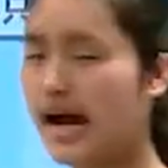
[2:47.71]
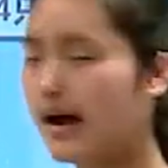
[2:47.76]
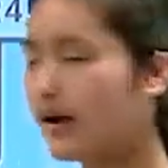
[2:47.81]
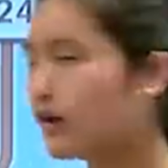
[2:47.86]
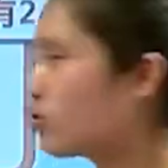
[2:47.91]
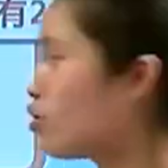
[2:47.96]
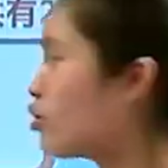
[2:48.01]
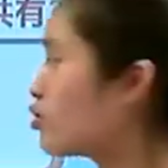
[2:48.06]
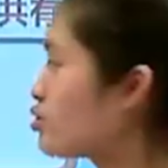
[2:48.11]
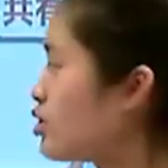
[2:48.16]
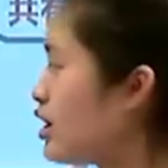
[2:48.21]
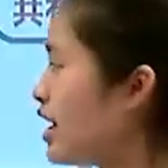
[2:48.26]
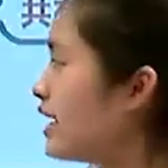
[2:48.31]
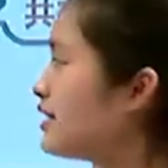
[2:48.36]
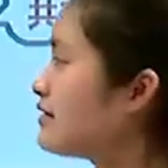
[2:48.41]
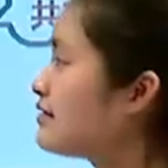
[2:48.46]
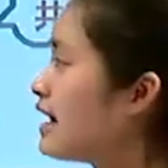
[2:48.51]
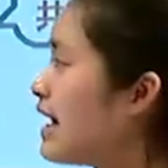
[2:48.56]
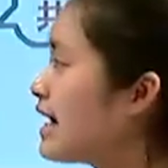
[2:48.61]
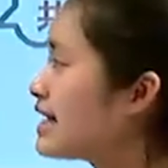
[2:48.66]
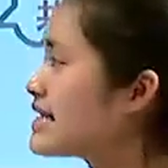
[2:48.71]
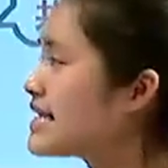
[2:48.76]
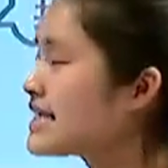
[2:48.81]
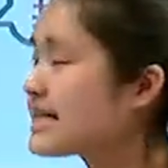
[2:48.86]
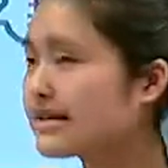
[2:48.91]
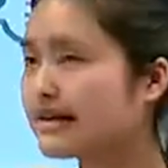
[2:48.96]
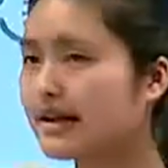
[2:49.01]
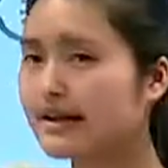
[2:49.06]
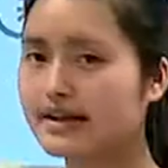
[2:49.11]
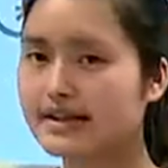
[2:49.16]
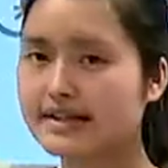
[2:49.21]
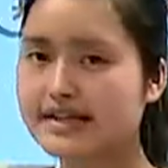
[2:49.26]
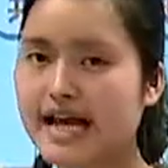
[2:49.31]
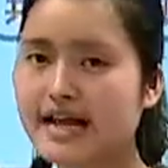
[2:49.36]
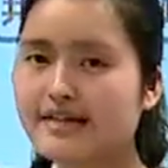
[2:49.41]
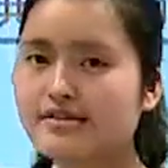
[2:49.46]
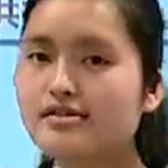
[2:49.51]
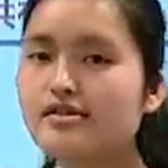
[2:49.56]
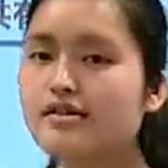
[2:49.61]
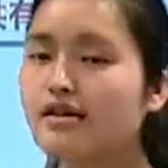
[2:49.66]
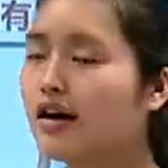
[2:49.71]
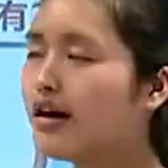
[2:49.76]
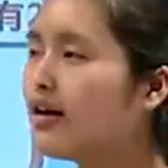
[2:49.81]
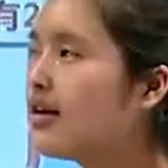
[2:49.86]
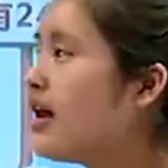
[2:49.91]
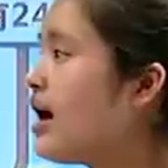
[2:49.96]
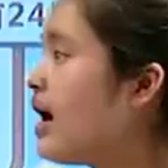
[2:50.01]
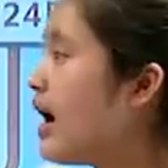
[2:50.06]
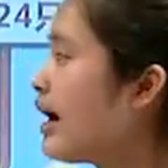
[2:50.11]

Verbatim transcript: 两个同学那进行了一个猜测。